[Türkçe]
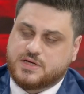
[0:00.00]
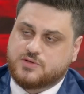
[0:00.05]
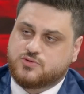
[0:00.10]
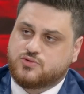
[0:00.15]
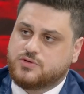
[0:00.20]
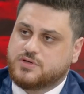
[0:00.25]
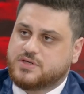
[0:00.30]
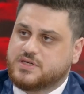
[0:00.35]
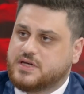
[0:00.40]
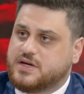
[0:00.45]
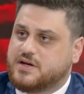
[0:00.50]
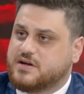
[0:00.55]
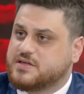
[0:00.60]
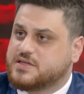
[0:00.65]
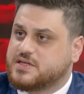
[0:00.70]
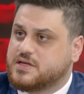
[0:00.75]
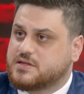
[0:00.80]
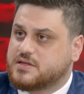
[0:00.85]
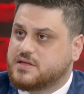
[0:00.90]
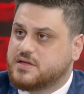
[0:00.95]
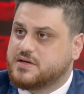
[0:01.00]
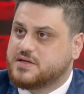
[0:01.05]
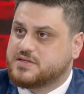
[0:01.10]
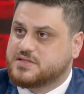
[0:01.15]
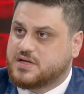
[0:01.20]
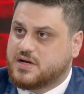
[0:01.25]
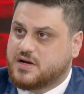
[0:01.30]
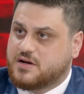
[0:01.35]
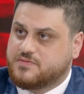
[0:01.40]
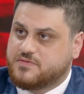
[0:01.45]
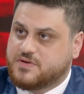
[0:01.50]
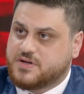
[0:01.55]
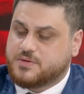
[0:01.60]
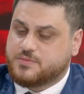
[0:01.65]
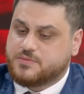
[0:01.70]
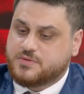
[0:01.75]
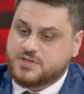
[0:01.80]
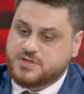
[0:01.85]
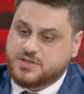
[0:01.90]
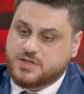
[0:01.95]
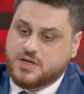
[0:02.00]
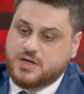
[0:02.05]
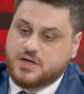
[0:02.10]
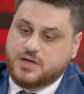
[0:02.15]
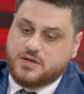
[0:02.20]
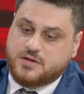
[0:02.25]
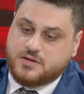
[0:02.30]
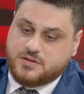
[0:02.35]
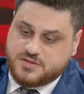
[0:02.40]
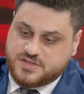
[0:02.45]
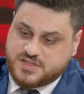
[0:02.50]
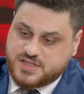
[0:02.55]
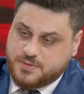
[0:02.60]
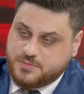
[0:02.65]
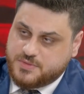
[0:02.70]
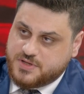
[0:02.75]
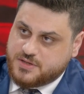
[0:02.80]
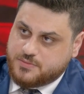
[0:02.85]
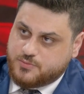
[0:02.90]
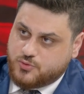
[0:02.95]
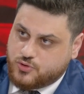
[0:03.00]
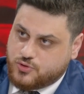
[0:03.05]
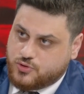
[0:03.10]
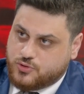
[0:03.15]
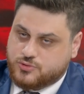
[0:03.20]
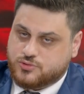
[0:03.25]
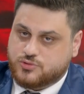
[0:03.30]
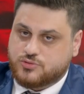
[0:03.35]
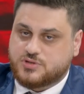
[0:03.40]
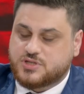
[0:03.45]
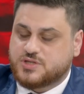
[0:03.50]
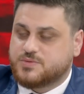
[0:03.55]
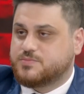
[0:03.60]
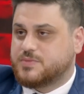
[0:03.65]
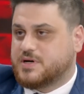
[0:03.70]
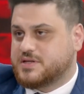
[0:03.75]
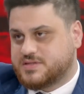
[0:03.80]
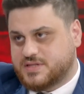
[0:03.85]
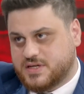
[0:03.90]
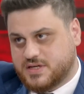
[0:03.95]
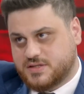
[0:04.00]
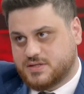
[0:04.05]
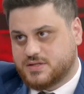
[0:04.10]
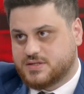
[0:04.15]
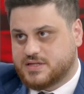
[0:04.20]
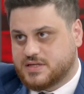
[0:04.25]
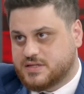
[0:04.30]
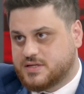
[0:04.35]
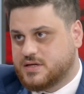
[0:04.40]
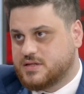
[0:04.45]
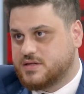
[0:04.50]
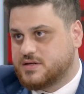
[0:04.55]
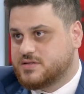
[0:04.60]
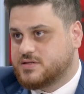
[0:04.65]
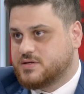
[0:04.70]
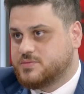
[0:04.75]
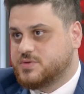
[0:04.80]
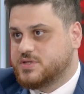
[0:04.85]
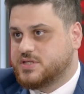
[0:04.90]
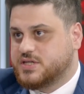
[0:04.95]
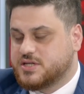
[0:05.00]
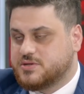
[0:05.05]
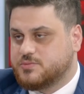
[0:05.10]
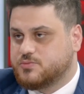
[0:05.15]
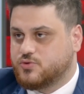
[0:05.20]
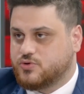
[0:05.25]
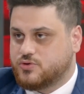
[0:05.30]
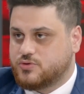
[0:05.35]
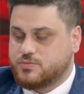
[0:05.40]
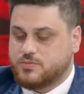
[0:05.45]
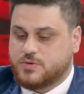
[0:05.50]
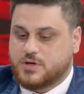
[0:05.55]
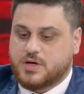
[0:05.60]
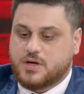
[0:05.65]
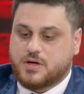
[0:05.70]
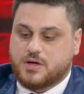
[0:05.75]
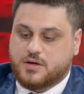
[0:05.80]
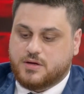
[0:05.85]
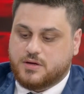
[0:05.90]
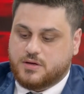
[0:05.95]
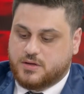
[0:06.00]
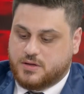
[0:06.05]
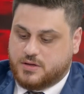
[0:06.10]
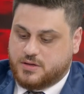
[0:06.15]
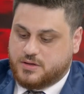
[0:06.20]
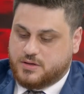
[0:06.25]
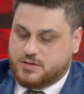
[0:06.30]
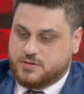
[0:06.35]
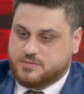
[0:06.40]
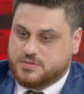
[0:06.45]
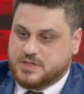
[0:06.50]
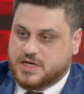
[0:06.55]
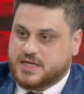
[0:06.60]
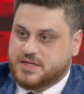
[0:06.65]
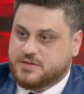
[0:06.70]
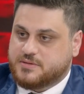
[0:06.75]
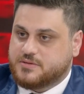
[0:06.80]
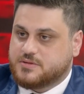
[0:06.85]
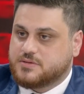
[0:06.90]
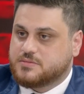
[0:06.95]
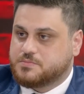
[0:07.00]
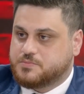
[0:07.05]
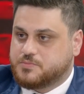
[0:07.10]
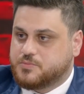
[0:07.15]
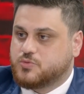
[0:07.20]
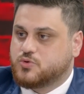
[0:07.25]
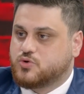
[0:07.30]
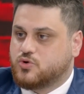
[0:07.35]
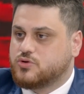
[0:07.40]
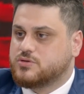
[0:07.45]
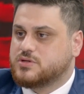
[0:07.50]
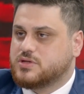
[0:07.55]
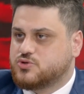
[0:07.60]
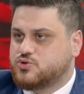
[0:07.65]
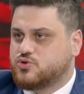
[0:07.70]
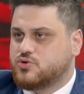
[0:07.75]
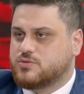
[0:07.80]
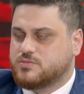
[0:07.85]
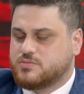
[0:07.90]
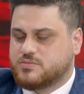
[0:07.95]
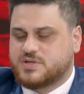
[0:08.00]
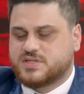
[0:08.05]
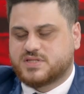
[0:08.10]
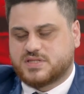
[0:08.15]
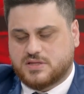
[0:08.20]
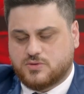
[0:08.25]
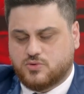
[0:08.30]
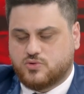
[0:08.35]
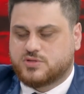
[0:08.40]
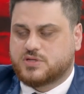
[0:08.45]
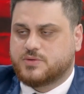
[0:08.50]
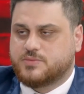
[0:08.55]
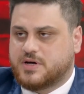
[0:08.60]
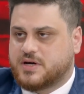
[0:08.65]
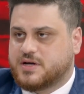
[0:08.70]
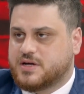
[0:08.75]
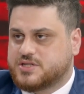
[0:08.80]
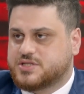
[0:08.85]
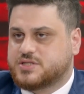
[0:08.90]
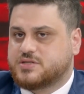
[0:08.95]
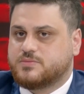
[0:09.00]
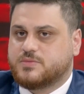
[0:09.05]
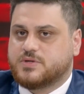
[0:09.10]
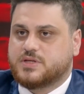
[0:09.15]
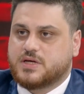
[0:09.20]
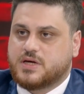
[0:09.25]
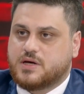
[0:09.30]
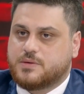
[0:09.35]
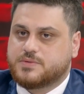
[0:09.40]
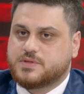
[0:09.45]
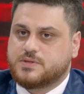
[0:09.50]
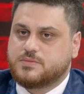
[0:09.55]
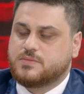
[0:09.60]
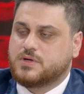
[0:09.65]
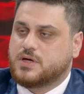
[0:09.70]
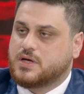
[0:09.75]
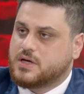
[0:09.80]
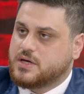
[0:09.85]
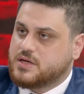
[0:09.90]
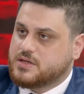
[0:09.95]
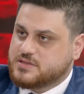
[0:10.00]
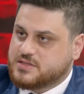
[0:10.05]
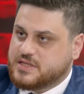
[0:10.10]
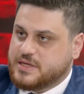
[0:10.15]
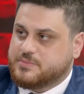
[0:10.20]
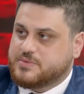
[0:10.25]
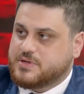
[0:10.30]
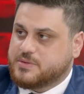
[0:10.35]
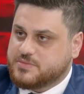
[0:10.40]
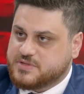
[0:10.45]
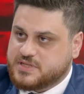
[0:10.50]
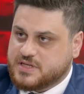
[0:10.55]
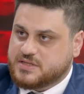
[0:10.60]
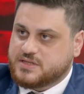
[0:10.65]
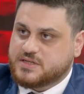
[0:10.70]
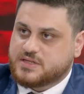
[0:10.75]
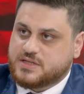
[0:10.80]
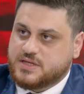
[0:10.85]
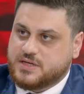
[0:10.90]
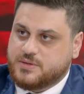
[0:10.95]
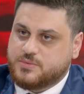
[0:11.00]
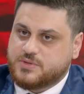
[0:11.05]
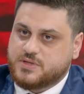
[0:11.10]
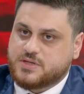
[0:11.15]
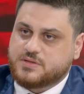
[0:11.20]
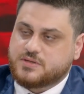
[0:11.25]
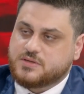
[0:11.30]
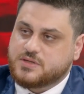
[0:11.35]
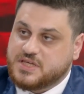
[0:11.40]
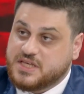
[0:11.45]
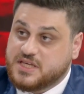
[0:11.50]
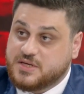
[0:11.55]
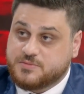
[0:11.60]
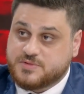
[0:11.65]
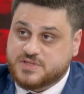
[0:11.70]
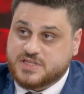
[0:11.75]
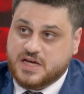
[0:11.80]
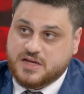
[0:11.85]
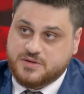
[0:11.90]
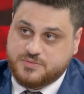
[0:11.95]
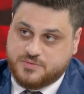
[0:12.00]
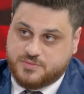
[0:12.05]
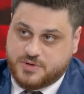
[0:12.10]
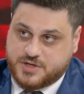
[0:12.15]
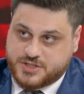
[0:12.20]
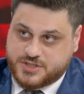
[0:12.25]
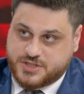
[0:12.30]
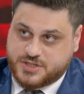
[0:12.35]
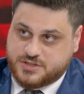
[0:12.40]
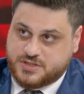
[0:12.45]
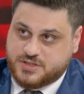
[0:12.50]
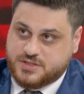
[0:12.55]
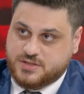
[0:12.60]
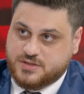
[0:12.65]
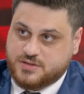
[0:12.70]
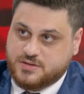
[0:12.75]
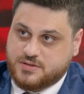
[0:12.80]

tektonik yer hareketlerine zarar verebilir. Zemini bölüyorsun. Şimdi ben teknik detaylara tabii girmiyorum. Ee, yani bu konuda çok kısa da olsa bir araştırmada yaptım. Depremi tetikleyebilir iyimser bir bakış açısı.